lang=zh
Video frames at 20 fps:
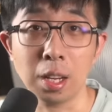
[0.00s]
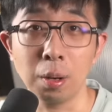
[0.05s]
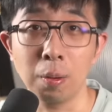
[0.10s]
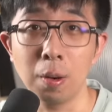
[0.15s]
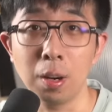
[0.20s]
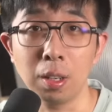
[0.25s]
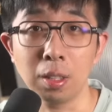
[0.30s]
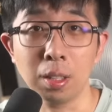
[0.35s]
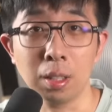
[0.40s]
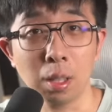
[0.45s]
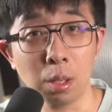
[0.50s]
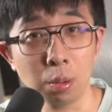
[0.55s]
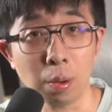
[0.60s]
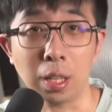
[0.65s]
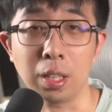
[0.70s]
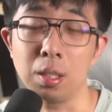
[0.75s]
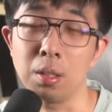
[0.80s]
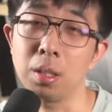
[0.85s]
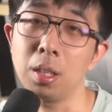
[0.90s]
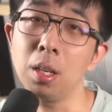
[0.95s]
一会儿，那它
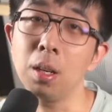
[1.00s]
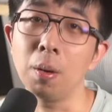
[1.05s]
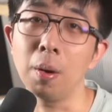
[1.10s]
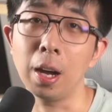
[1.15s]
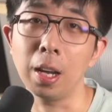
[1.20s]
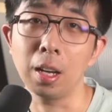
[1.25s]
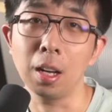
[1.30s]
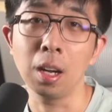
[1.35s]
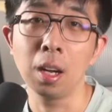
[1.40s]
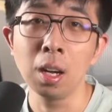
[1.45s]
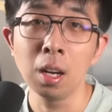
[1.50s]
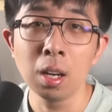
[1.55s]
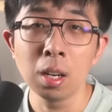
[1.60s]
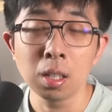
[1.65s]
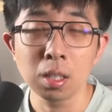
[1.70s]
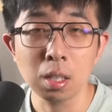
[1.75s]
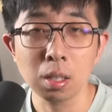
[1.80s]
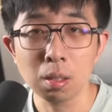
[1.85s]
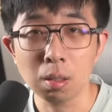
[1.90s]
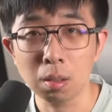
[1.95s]
软的就更快了。
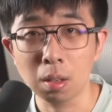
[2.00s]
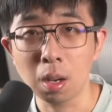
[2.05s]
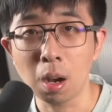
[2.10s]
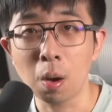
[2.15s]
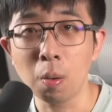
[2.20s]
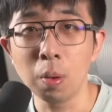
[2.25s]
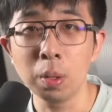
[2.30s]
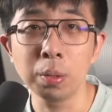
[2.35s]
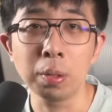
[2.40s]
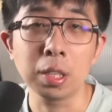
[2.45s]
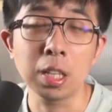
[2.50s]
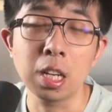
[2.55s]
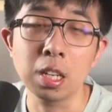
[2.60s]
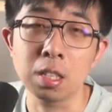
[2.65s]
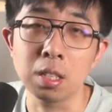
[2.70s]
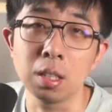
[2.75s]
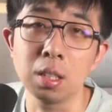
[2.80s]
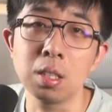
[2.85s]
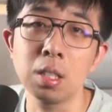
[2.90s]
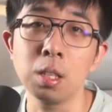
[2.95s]
这就是高温对电
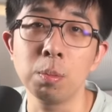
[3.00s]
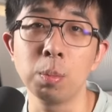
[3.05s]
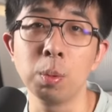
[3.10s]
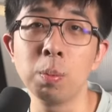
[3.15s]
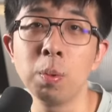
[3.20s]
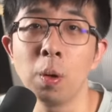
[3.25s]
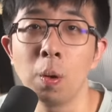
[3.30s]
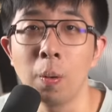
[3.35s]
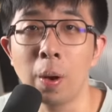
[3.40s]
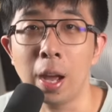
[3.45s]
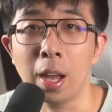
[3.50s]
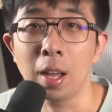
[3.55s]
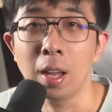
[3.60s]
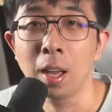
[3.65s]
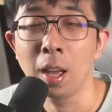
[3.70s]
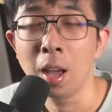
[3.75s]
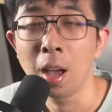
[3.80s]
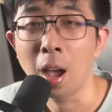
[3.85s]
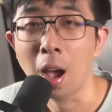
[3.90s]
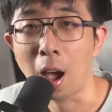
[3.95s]
池的进一步破坏。
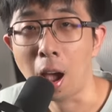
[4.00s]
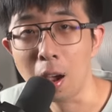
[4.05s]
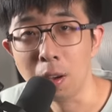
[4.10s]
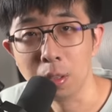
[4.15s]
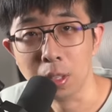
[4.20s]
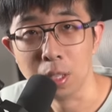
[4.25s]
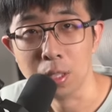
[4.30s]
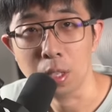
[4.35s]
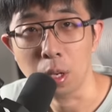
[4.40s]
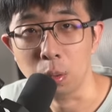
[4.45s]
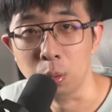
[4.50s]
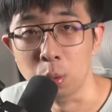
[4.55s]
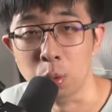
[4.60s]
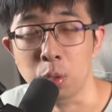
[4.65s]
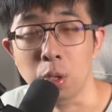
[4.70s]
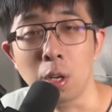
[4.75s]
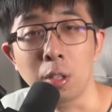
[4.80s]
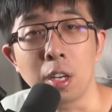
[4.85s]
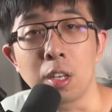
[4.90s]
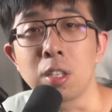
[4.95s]
还有一个角度
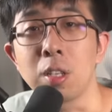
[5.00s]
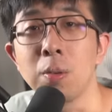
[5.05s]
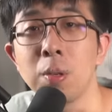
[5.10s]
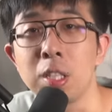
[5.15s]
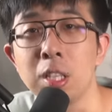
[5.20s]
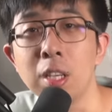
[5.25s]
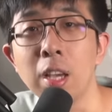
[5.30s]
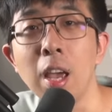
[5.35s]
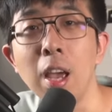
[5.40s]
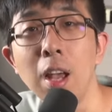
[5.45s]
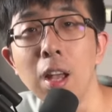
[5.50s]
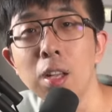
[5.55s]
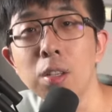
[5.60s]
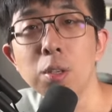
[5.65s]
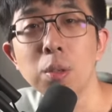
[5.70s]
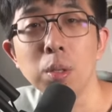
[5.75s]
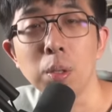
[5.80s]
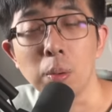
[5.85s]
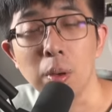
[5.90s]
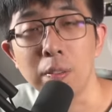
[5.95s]
需要点生活经验，
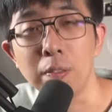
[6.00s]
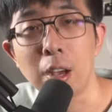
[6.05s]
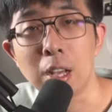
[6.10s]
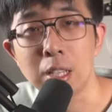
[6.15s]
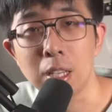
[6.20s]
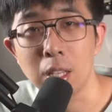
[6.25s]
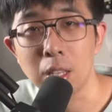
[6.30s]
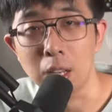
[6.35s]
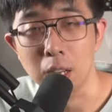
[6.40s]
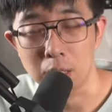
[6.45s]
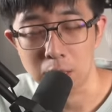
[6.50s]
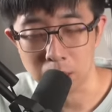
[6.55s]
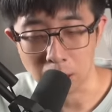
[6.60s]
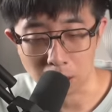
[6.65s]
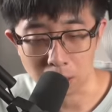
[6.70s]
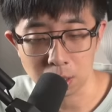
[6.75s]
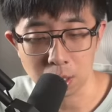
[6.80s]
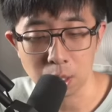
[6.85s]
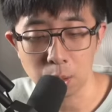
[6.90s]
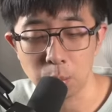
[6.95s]
就是你会发现呢，
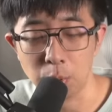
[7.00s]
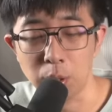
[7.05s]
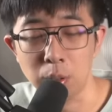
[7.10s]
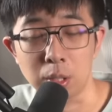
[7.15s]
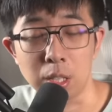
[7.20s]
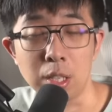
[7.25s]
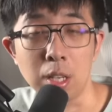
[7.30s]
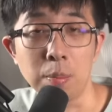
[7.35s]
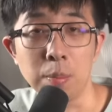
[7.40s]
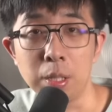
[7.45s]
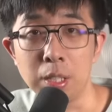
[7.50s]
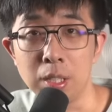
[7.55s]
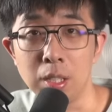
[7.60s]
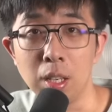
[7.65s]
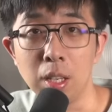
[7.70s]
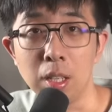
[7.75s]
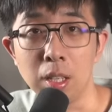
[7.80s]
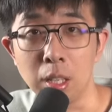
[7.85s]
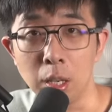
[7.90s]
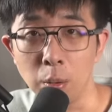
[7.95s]
长期不用的橡皮
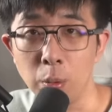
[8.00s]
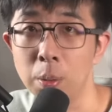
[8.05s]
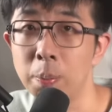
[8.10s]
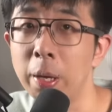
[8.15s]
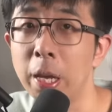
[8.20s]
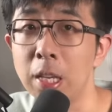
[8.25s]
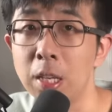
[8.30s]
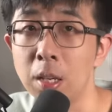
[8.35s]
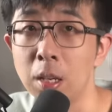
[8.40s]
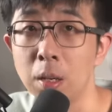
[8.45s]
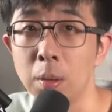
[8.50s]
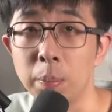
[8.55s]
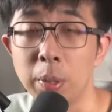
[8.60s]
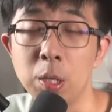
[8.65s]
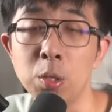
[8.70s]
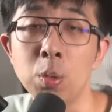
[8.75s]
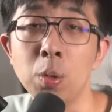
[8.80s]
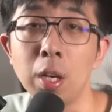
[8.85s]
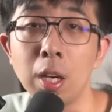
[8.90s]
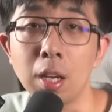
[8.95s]
筋也会变硬、
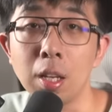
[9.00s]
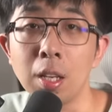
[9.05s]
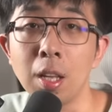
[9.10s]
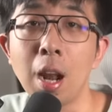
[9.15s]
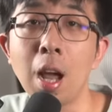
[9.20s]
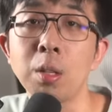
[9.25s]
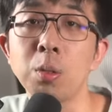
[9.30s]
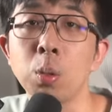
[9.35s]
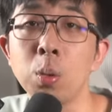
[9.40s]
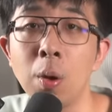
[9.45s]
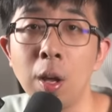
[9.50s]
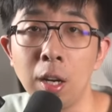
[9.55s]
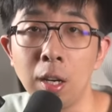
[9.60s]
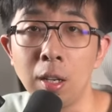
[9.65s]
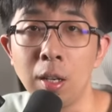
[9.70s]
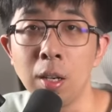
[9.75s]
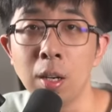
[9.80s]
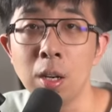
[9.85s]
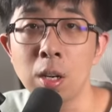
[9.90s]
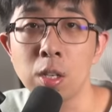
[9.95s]
变脆，一拉就断了。
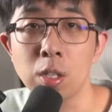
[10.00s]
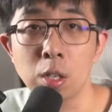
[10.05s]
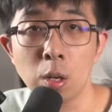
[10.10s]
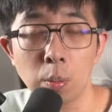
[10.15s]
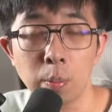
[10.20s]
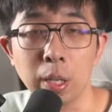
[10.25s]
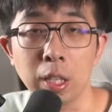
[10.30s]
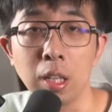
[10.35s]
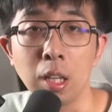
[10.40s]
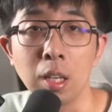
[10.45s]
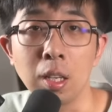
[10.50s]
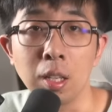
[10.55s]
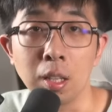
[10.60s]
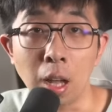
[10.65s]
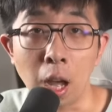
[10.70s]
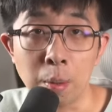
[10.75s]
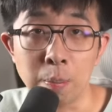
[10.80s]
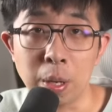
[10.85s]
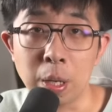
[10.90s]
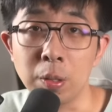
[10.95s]
寿命呢，可
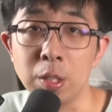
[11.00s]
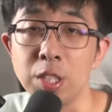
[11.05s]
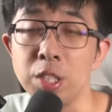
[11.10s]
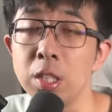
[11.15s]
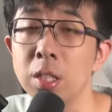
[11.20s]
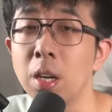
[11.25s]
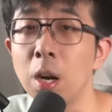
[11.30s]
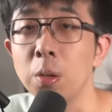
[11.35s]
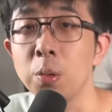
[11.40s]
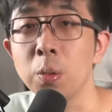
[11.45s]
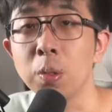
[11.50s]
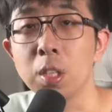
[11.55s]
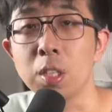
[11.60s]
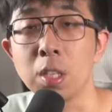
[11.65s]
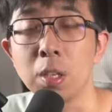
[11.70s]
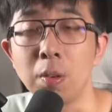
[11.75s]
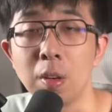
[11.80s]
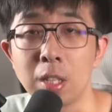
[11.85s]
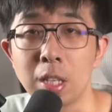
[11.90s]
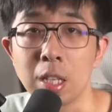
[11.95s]
能还没有你经常用的
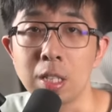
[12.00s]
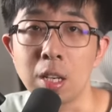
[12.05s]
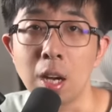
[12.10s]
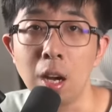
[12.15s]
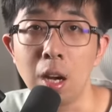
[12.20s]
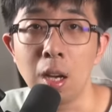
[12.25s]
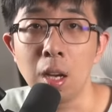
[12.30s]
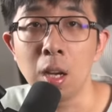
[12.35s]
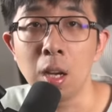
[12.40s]
情况下长。